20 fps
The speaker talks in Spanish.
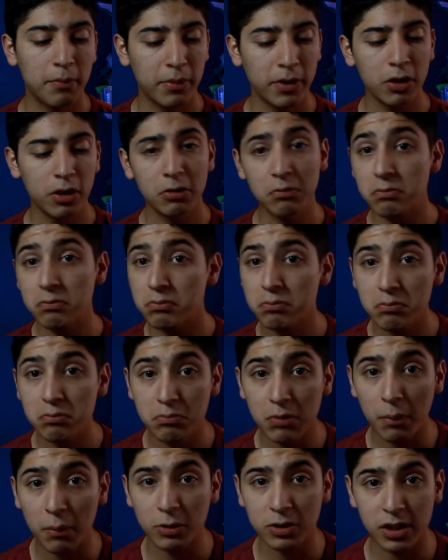Pero
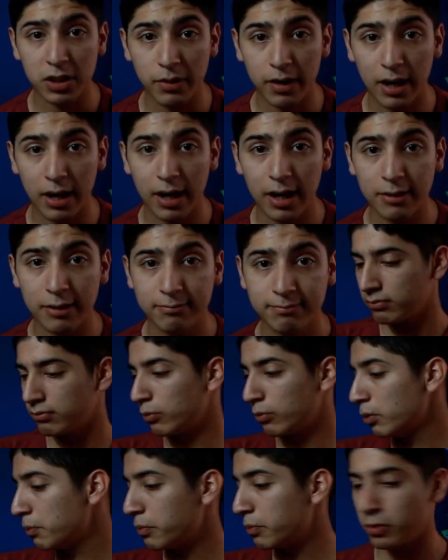vamos a verla.
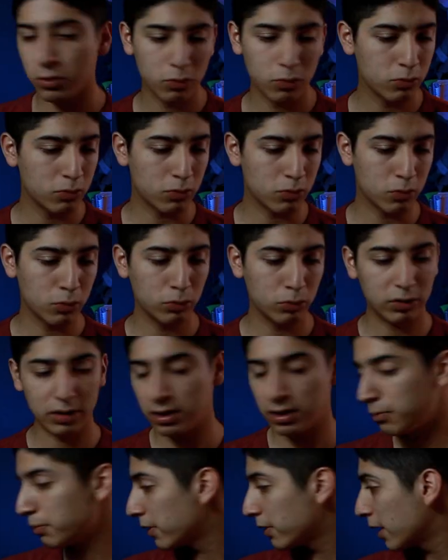Voy por un
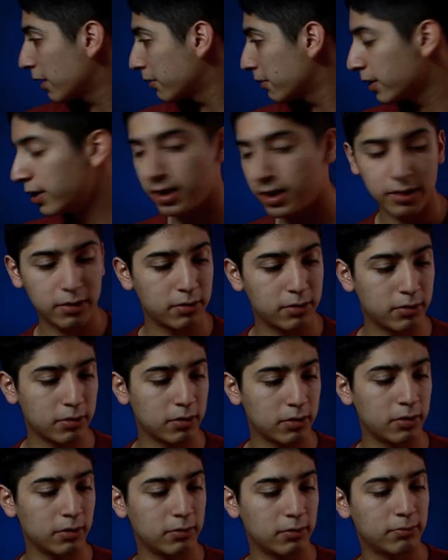cúter para abrir
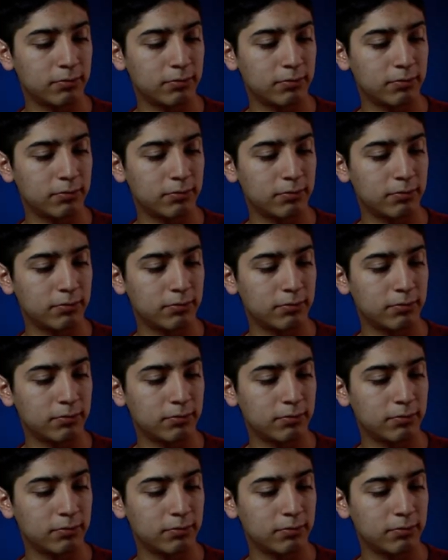esto.